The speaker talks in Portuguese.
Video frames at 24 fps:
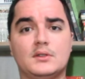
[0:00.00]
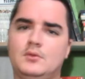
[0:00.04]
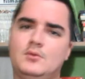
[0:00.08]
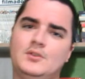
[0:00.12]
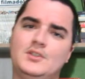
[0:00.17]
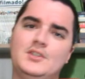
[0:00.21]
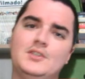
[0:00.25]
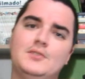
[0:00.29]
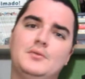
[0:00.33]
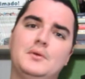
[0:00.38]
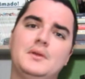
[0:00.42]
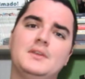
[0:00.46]

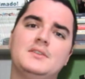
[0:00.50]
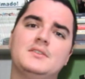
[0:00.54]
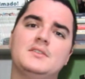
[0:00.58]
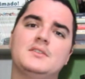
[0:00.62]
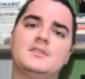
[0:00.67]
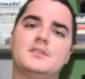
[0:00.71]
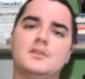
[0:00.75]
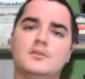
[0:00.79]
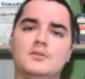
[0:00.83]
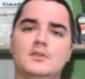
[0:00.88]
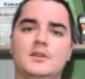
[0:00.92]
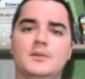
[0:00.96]
curtindo
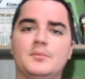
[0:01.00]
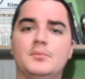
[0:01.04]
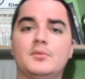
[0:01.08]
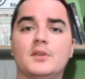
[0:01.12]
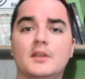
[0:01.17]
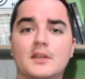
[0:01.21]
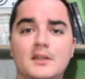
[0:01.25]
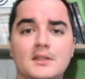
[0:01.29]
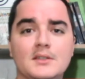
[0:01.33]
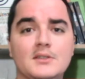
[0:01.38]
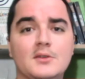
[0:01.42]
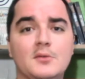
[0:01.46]
esses não né,
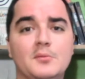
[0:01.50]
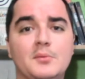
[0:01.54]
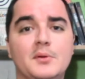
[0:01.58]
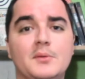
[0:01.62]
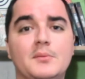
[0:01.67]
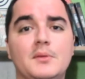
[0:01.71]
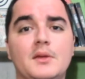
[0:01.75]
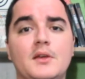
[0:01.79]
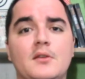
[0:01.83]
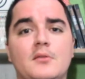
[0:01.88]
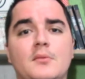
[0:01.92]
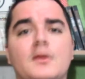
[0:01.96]
porque esse é o
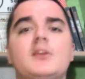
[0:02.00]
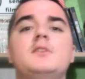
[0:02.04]
primeiro,